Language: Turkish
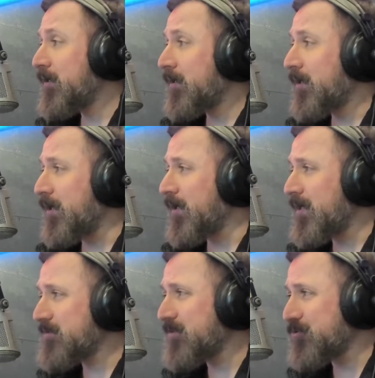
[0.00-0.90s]

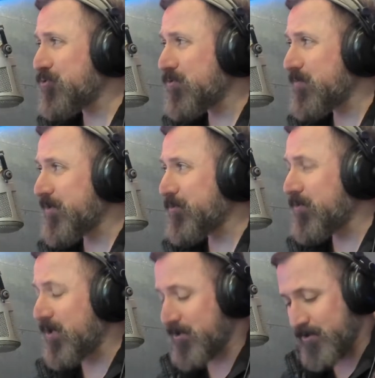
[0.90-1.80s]
Hayatı da çoğu zaman
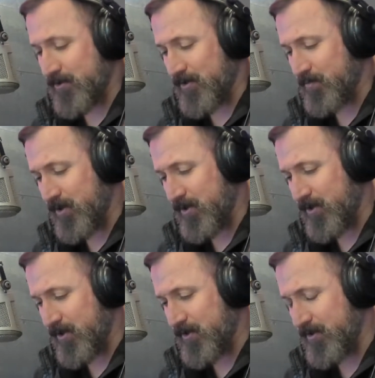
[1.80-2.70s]
öyle akışına
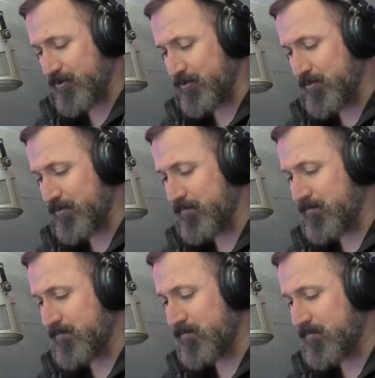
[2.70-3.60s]
bırakarak
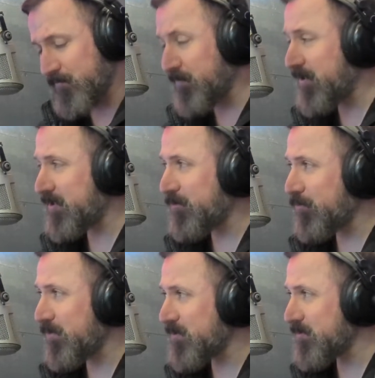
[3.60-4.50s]
yaşıyorum ve belki
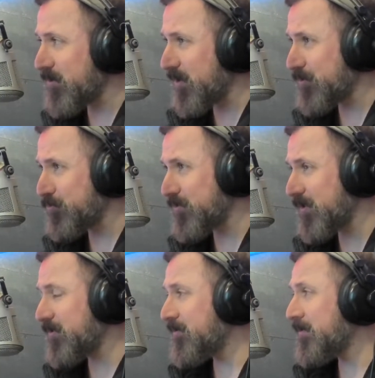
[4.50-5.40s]
öylesi daha
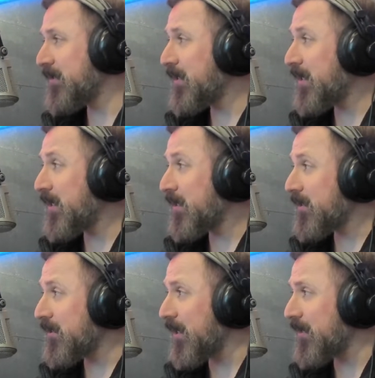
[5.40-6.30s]
güzel.
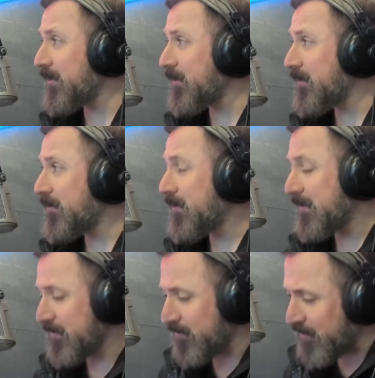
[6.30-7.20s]
Yani
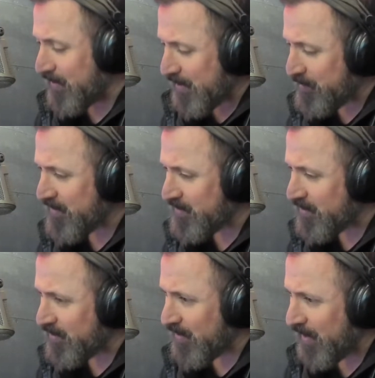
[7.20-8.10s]
direnmek
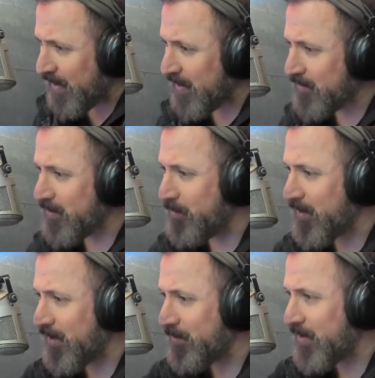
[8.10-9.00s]
yerine hayatla
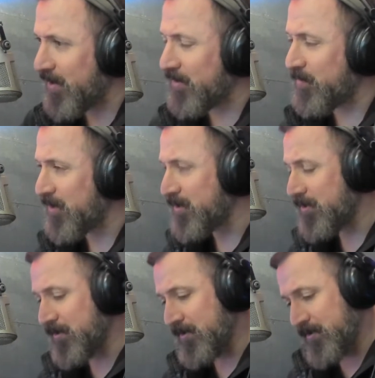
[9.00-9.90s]
beraber akmak,
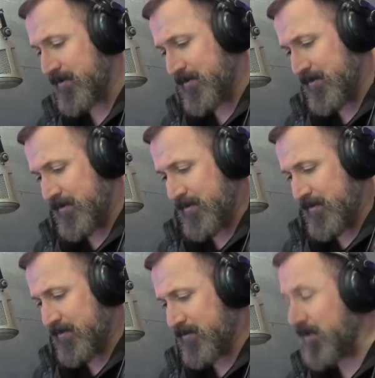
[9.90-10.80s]

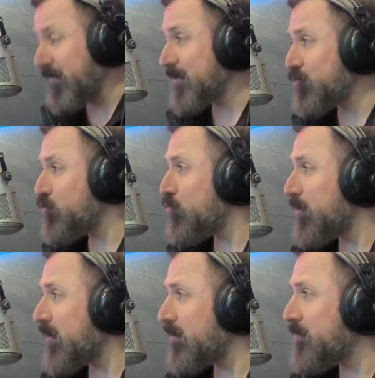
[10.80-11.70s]

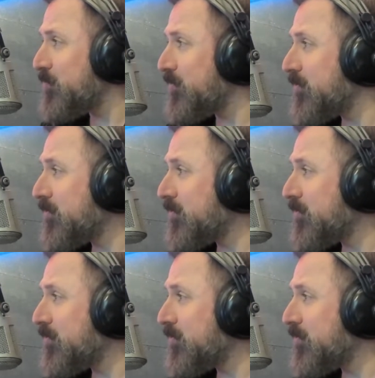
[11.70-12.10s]
tevekkül edip